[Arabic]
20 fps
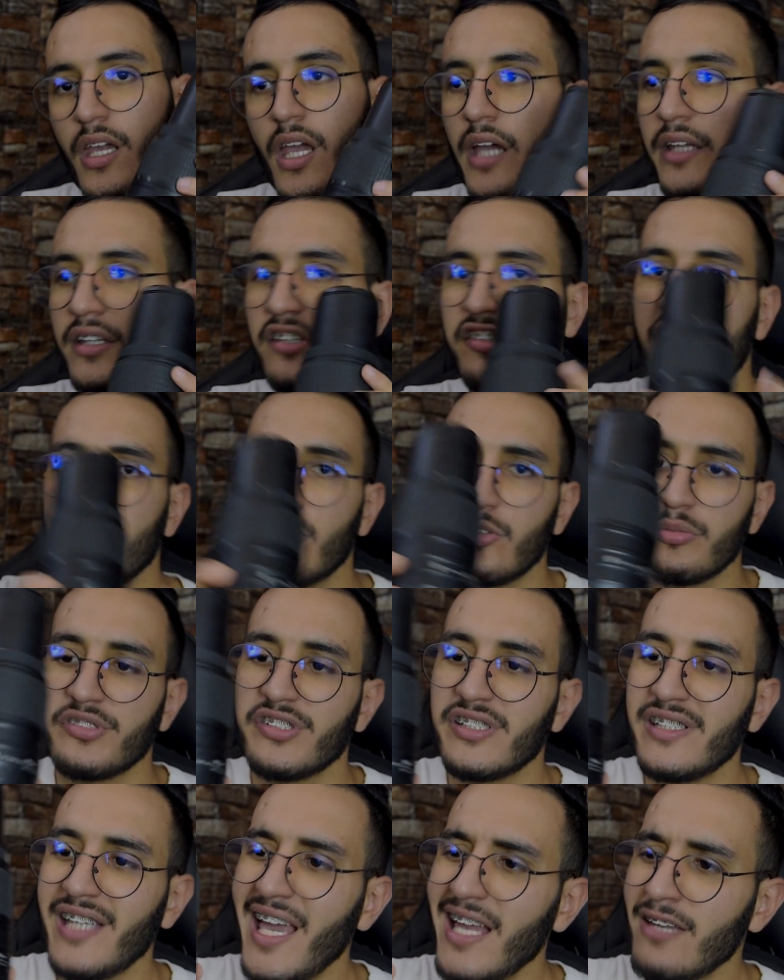هذا شريته
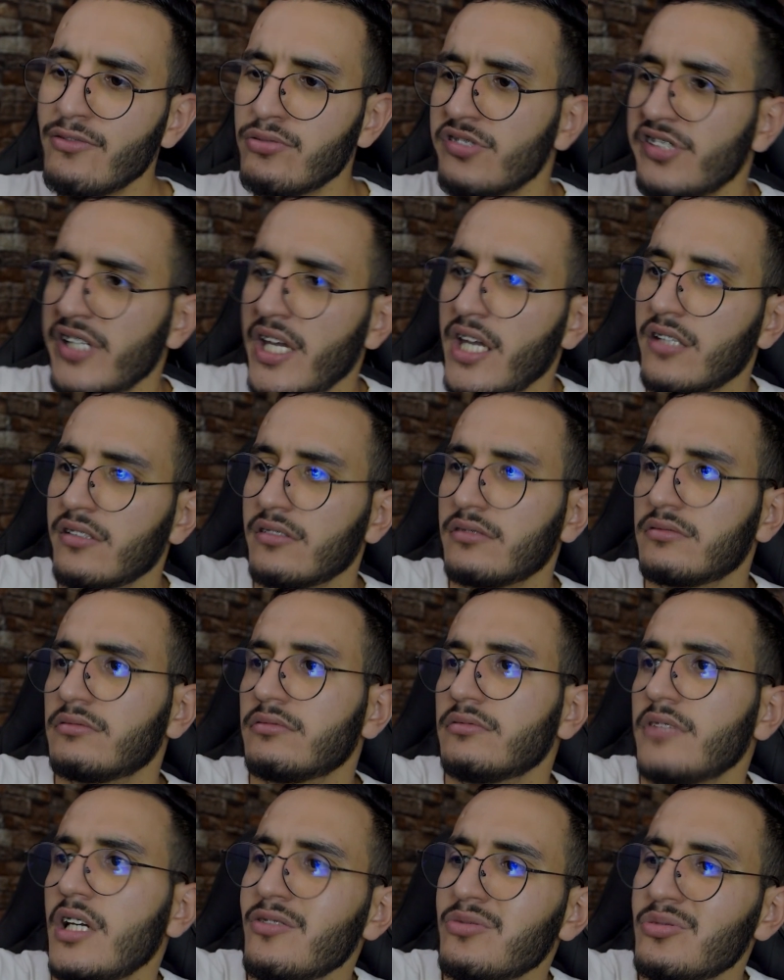بشي 1000 وشي حاجه
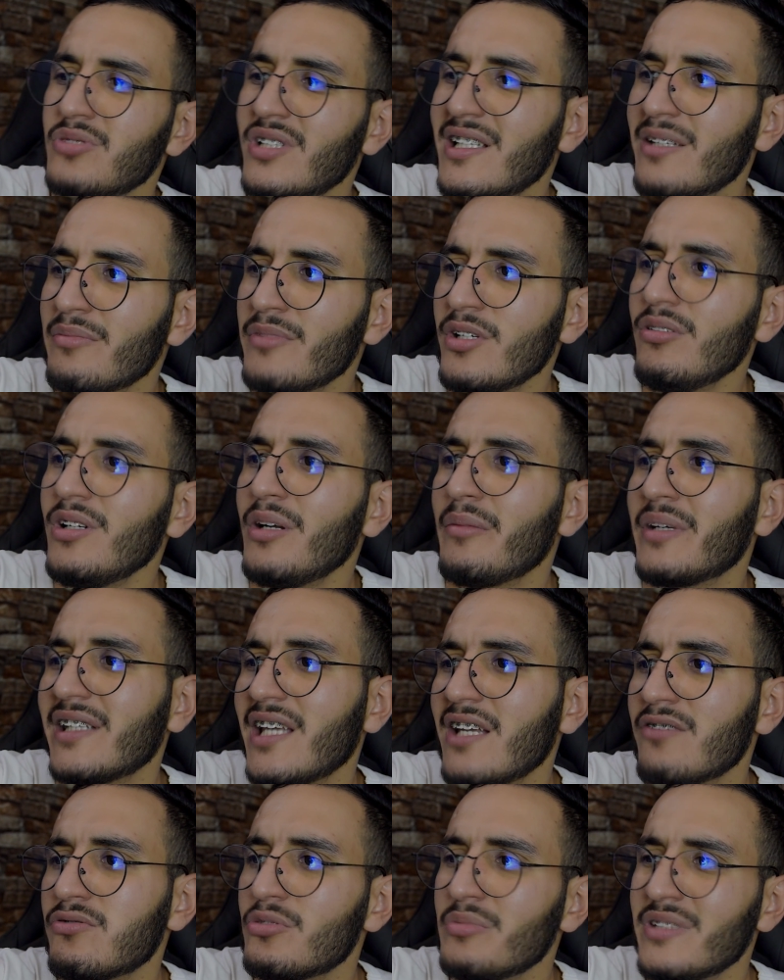1300 ولا ما
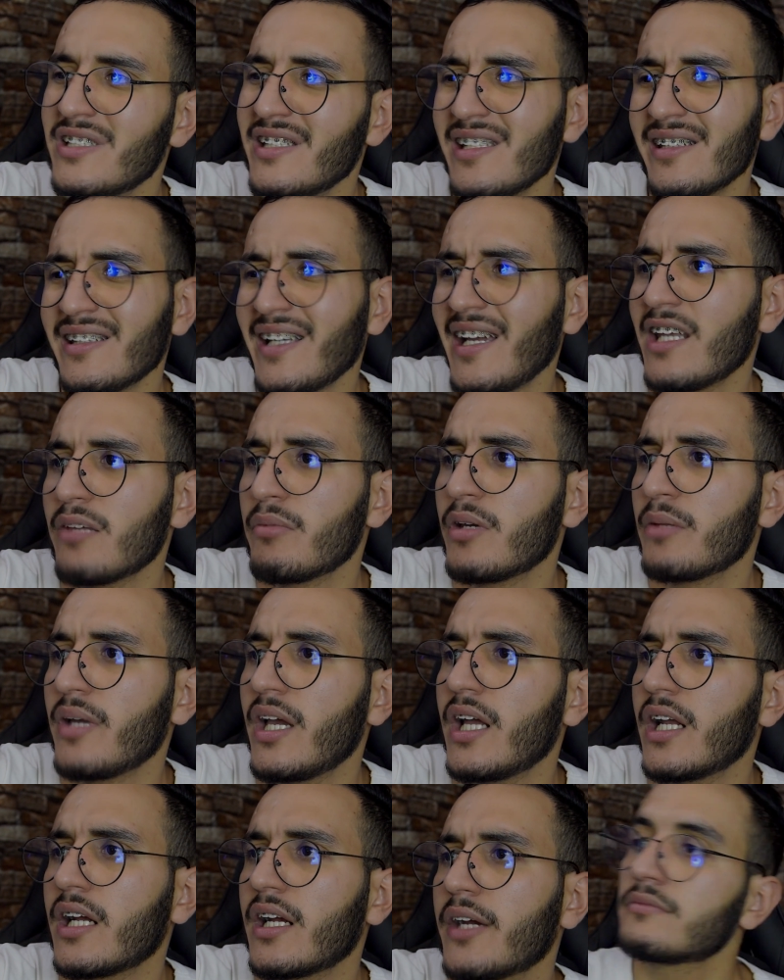1200 تقريبا
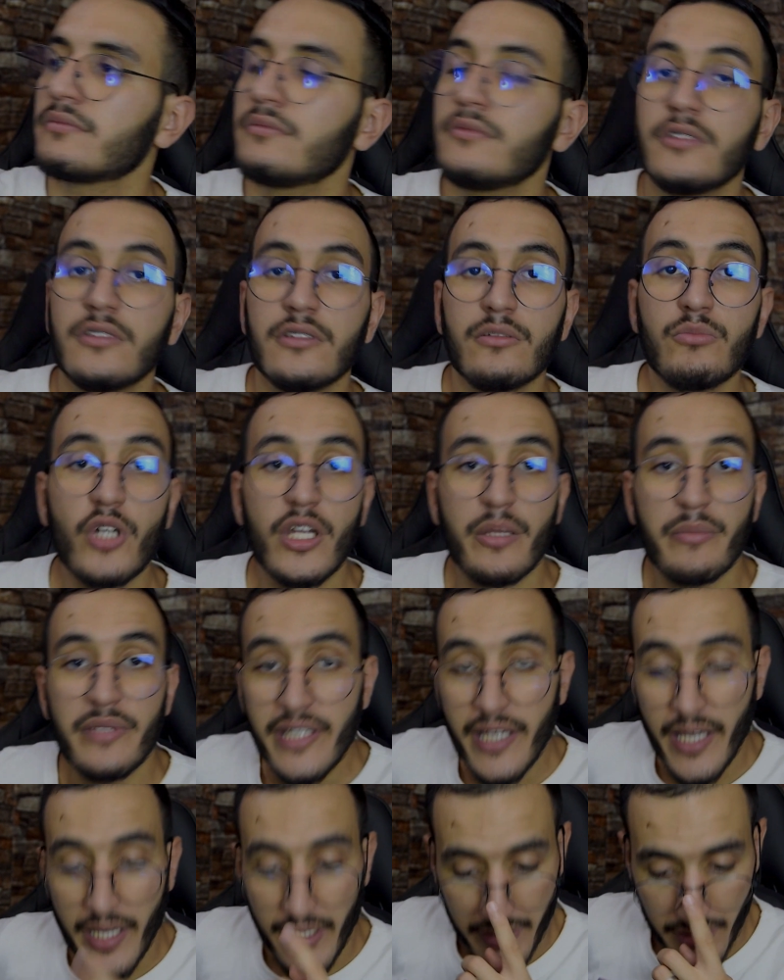بحال هكا المهم
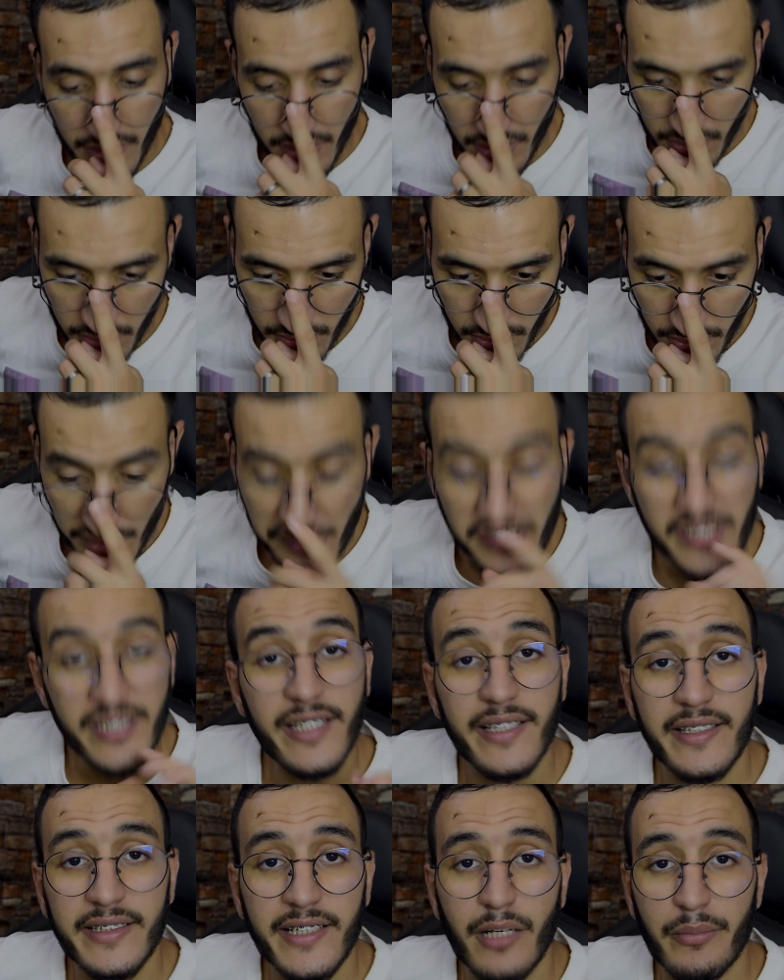هي هذيك شريت
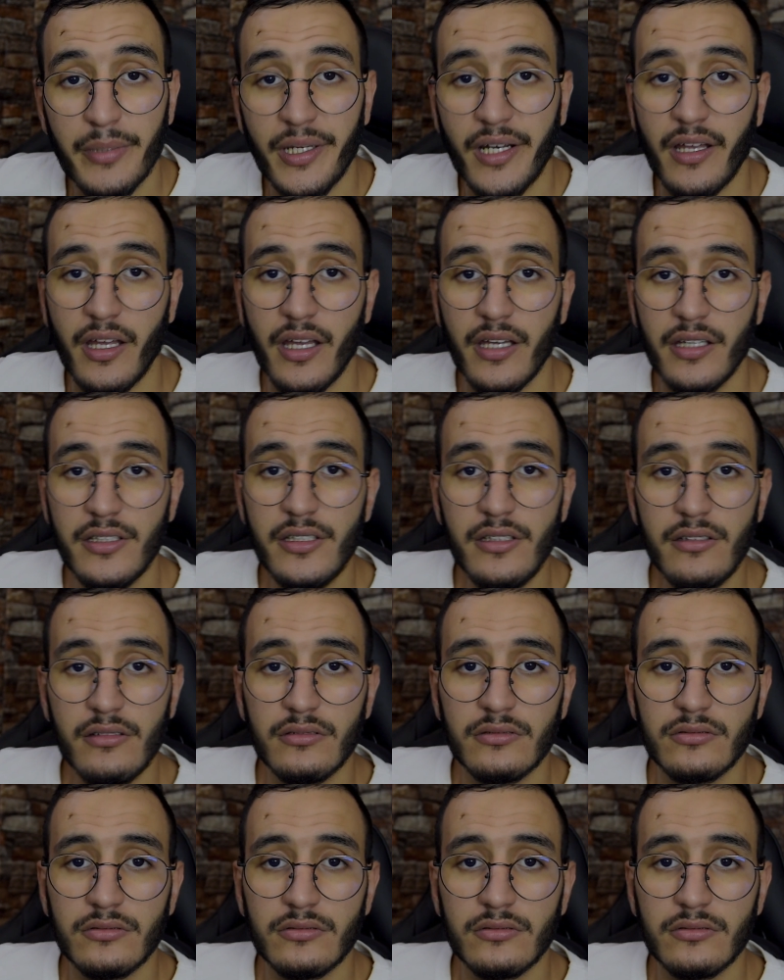هذه الكاميرا هذه